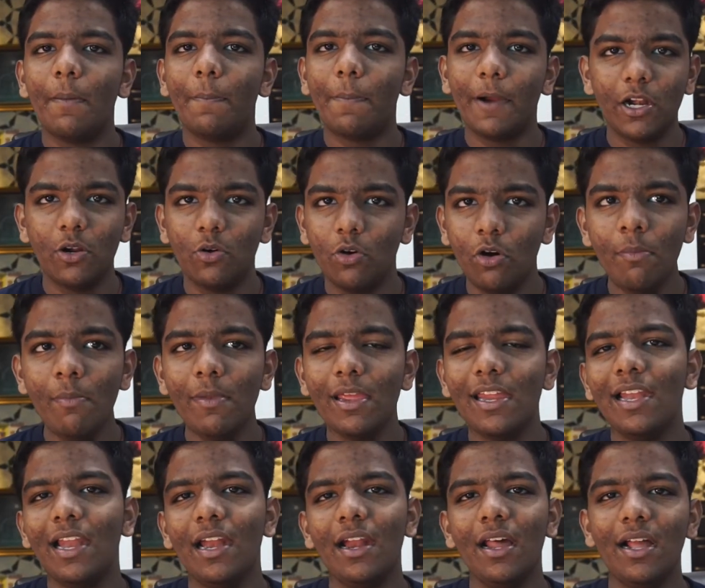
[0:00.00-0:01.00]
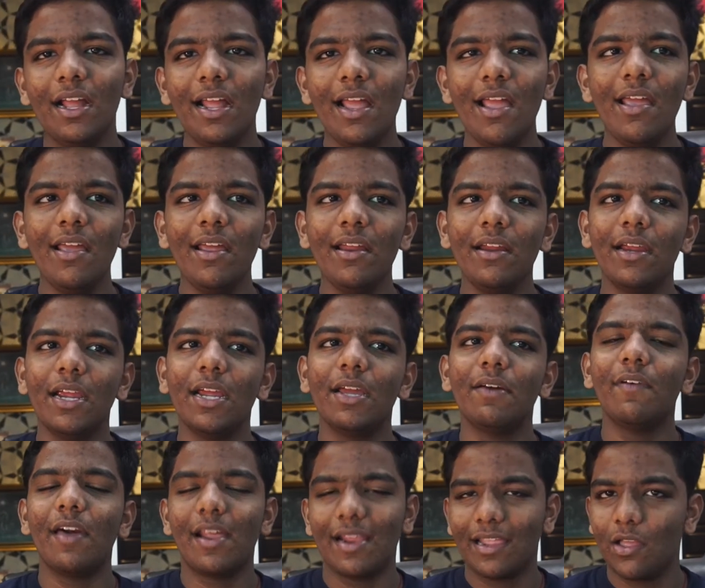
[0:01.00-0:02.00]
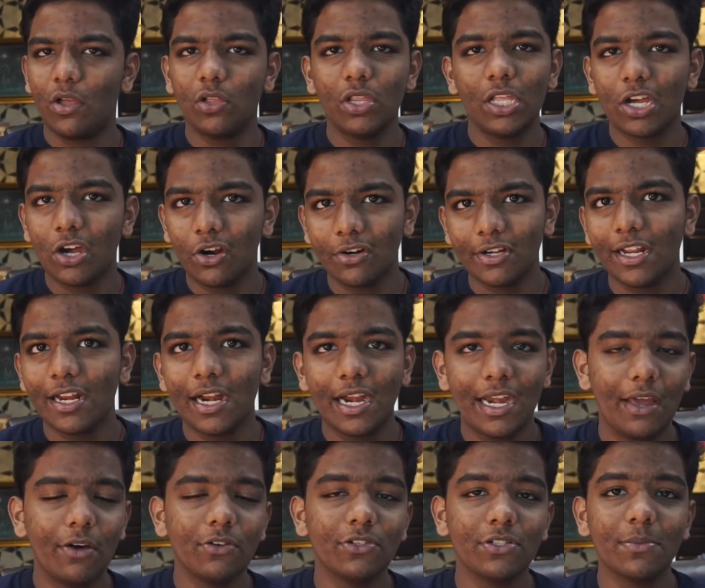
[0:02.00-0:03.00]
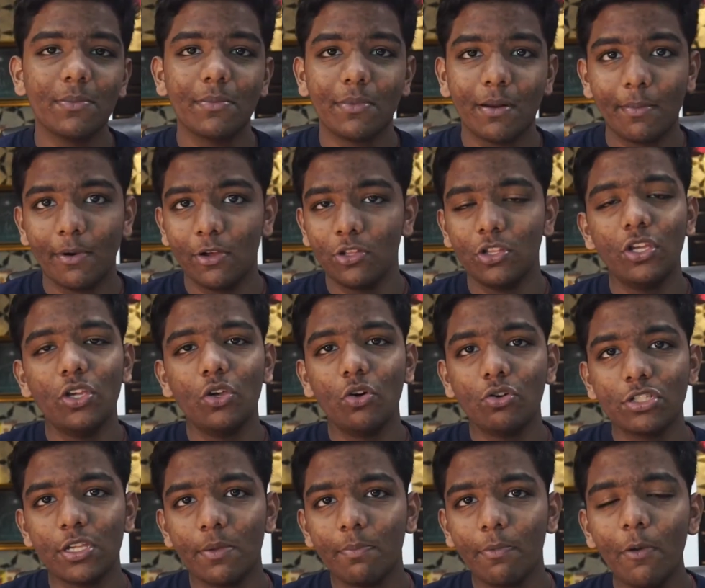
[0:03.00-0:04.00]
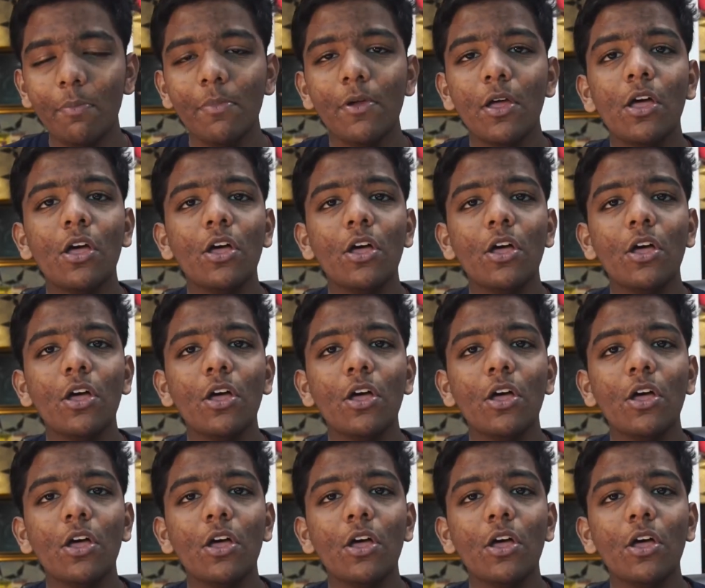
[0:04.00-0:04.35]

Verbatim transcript: பண்ணுவோம் இல்லைனாக்கா வேறு ஏதாவது காட்டன் ஐடியாஸ் நம்ம வந்து யோசிப்போம்